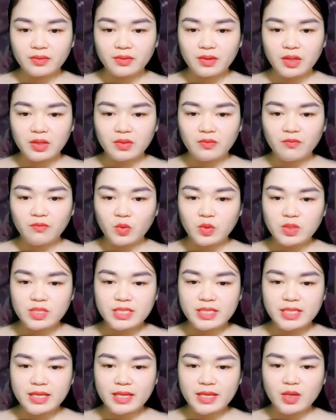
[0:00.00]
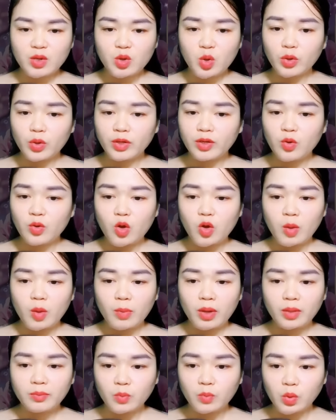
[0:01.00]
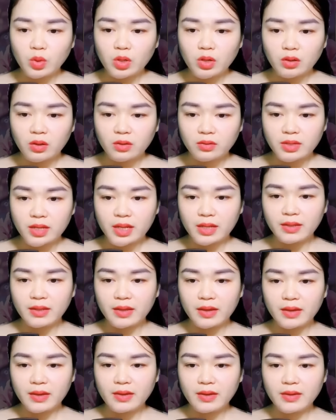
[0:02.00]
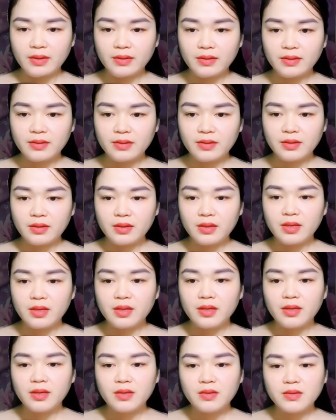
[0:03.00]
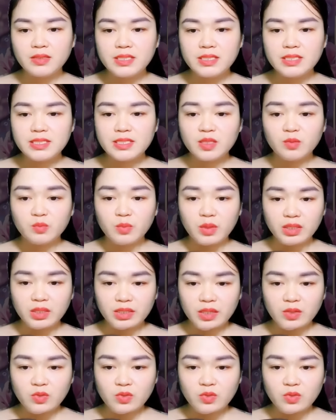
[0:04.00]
Tiếng ồn ào của đám đông bị bỏ lại phía sau, dường như lại có gió thổi qua.